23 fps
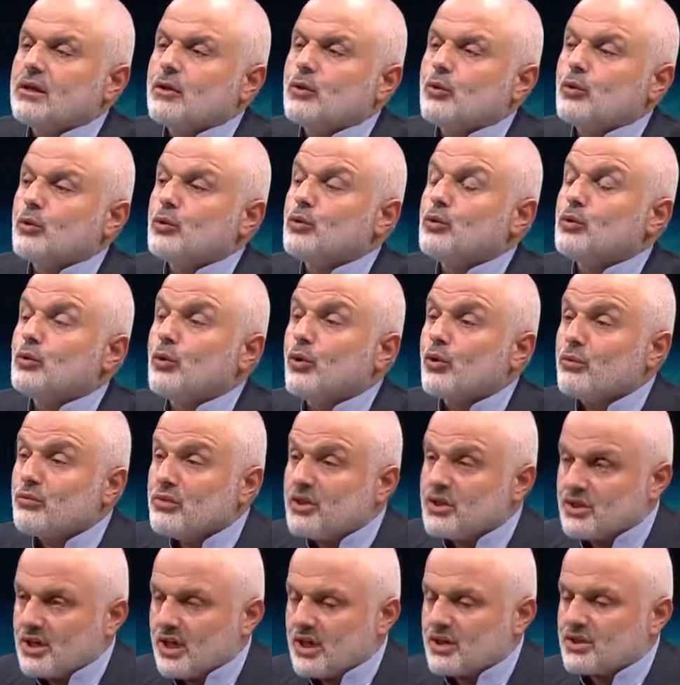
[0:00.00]
onu
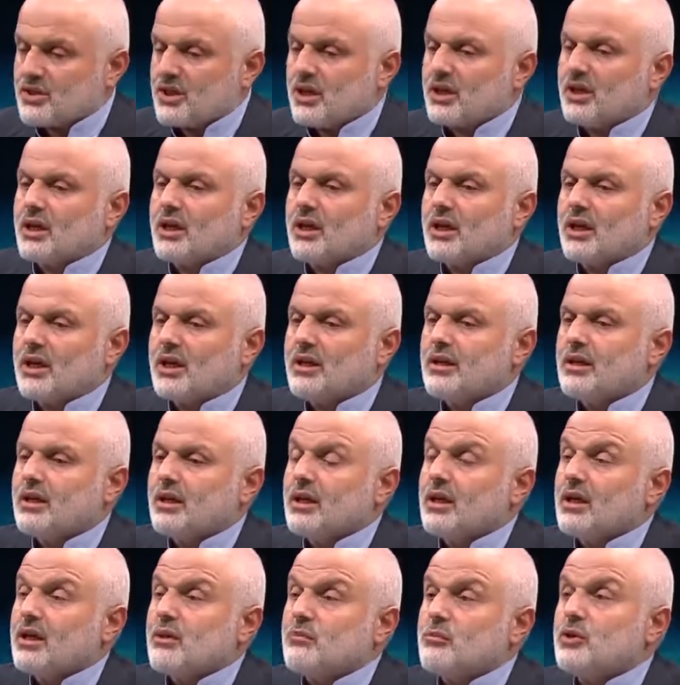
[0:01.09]
yormayacak şekilde
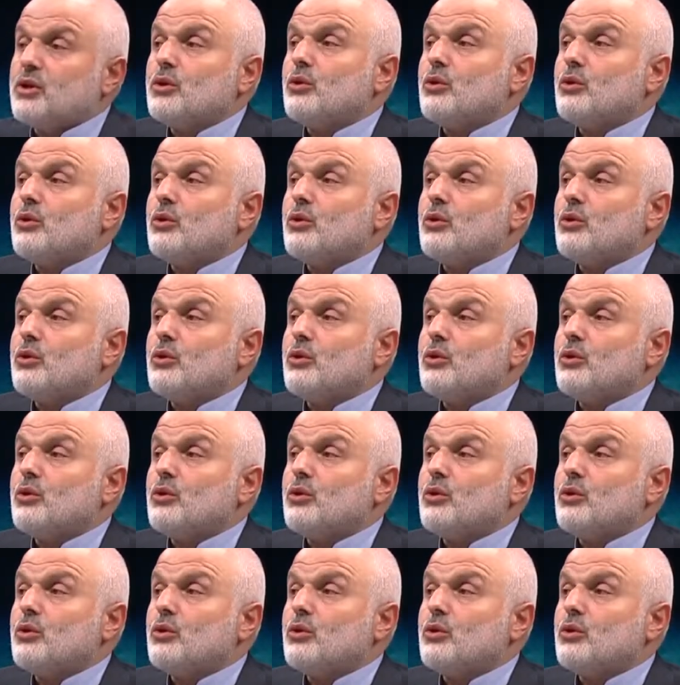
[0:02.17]
bir